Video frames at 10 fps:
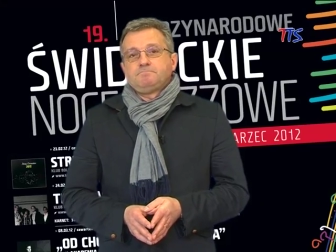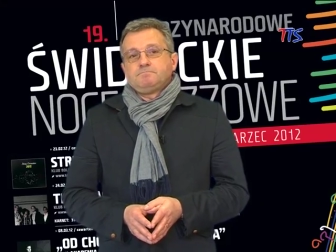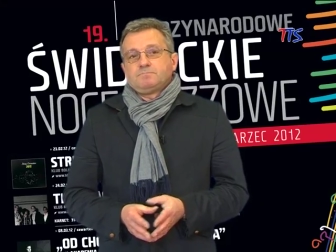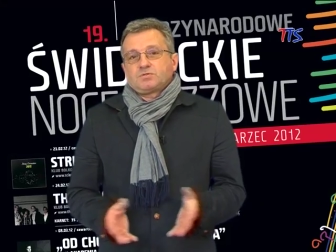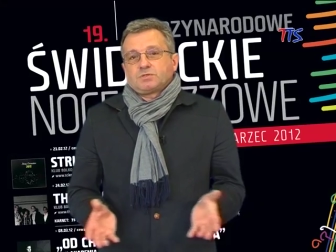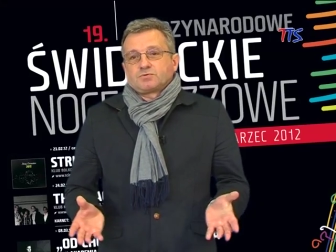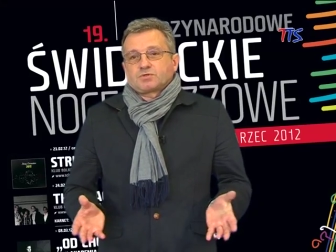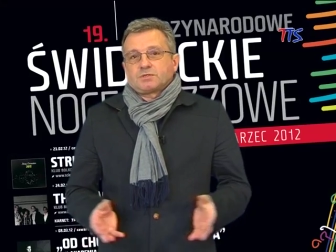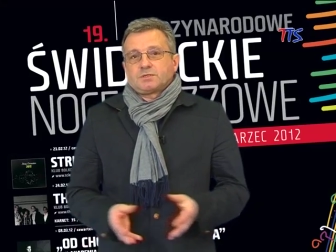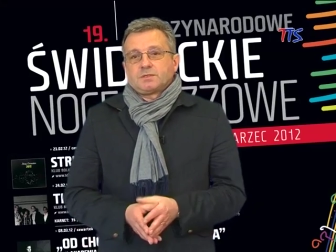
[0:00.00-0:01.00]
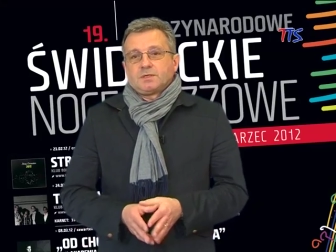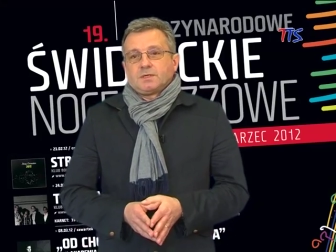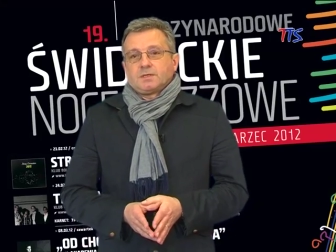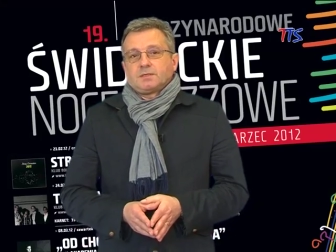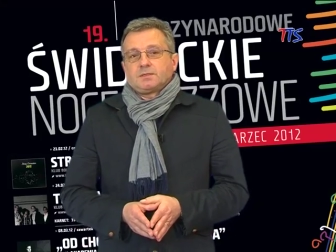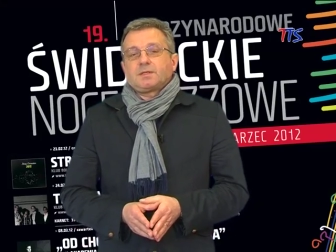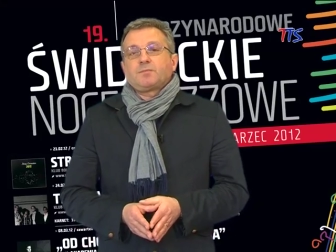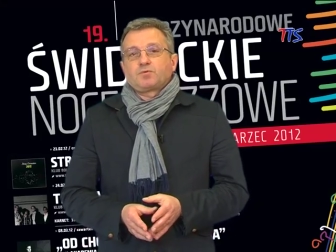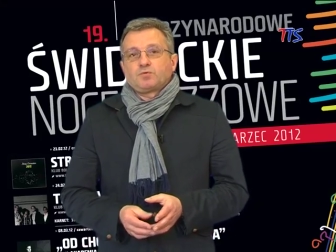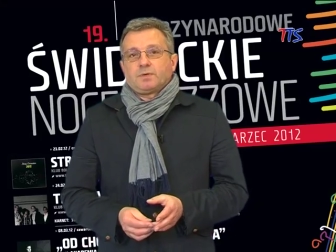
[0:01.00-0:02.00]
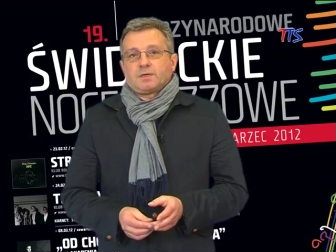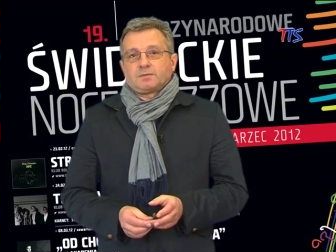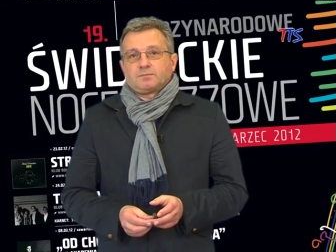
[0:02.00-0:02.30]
Myślę, że ta próba